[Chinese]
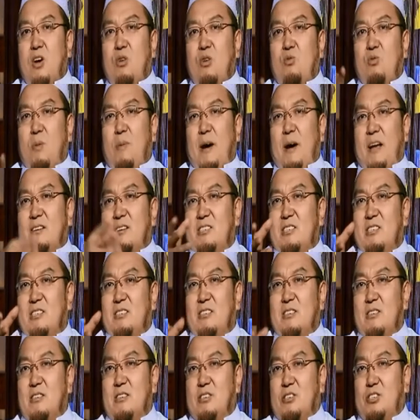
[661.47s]
我把这个清
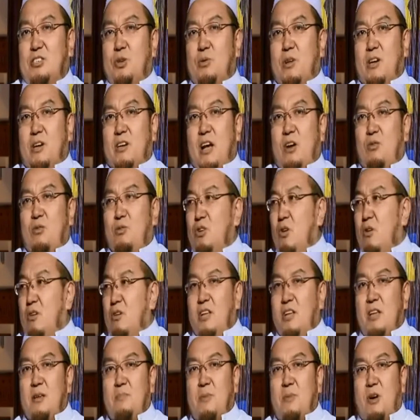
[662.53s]
真寺修了，然后让
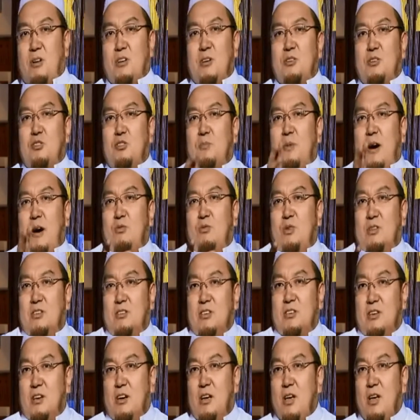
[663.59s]
另一帮人又把我的这
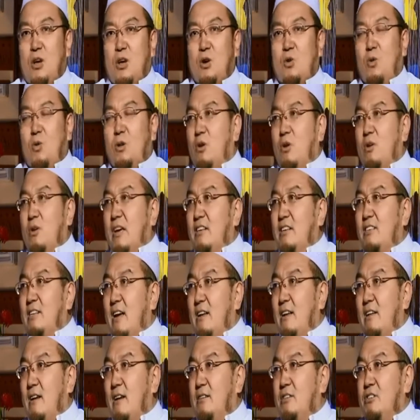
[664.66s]
个功劳给
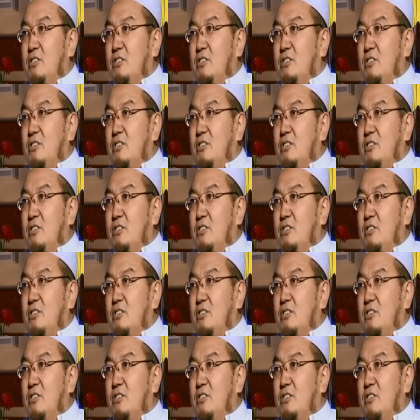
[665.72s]
占了，